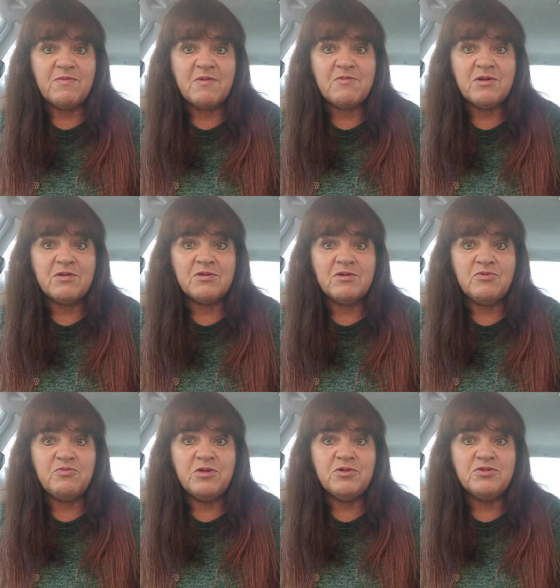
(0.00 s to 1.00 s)
папа
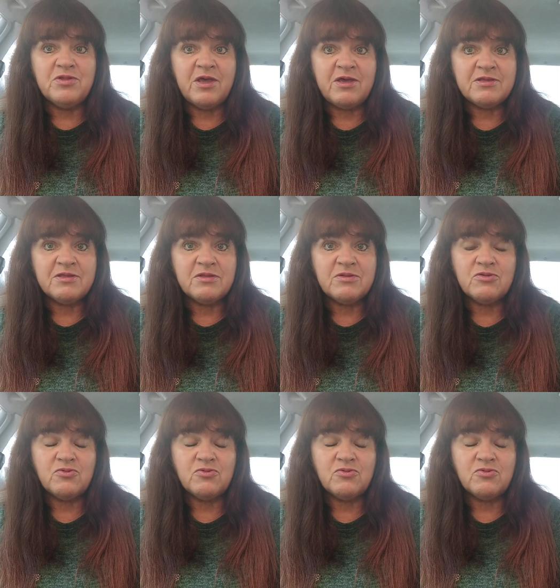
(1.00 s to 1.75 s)
любил нас,